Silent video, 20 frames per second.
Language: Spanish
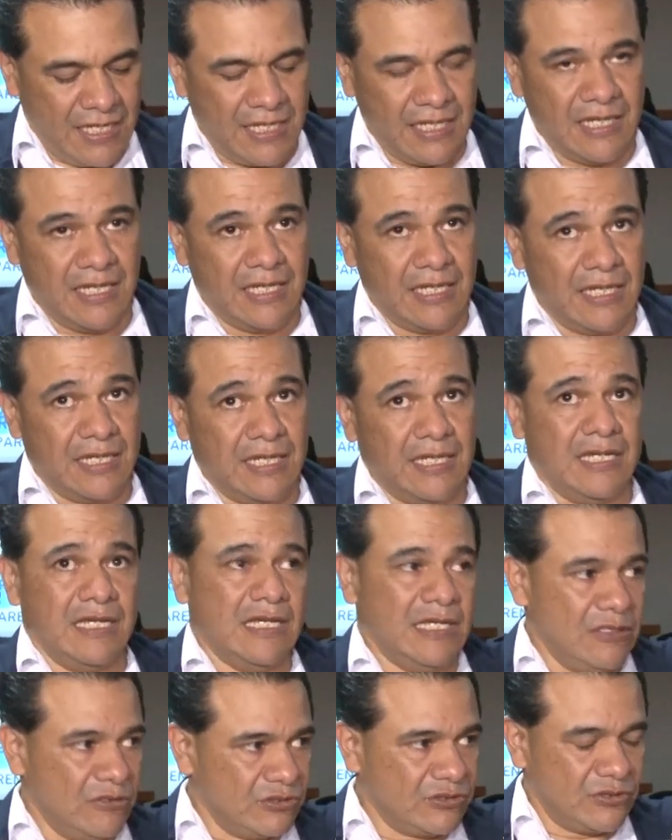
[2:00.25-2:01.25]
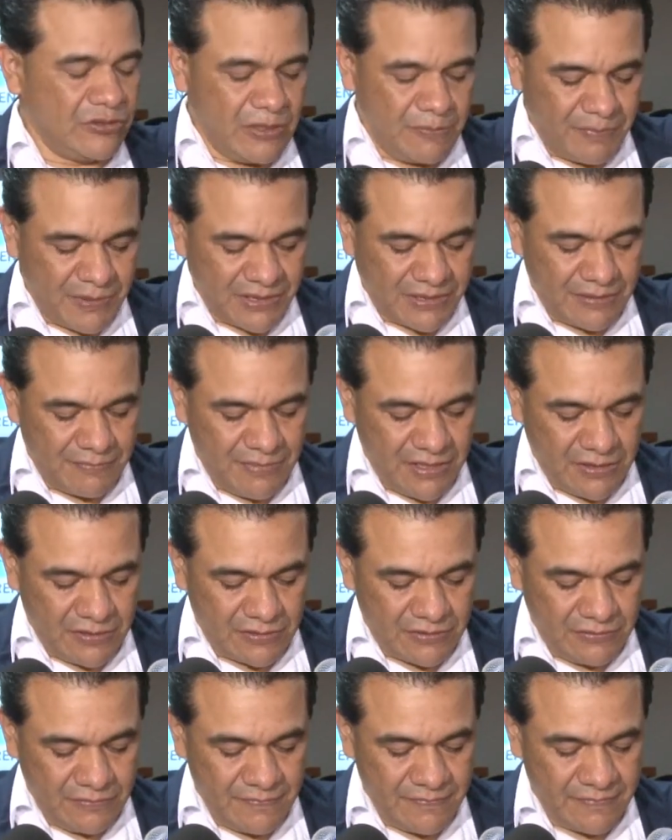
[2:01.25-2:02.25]
Eh, el otro
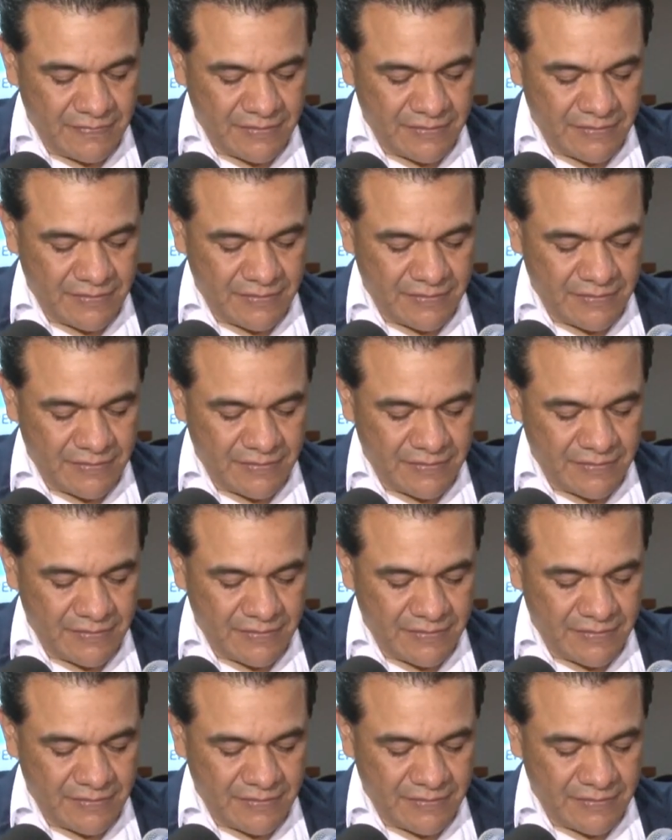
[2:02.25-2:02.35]
departamento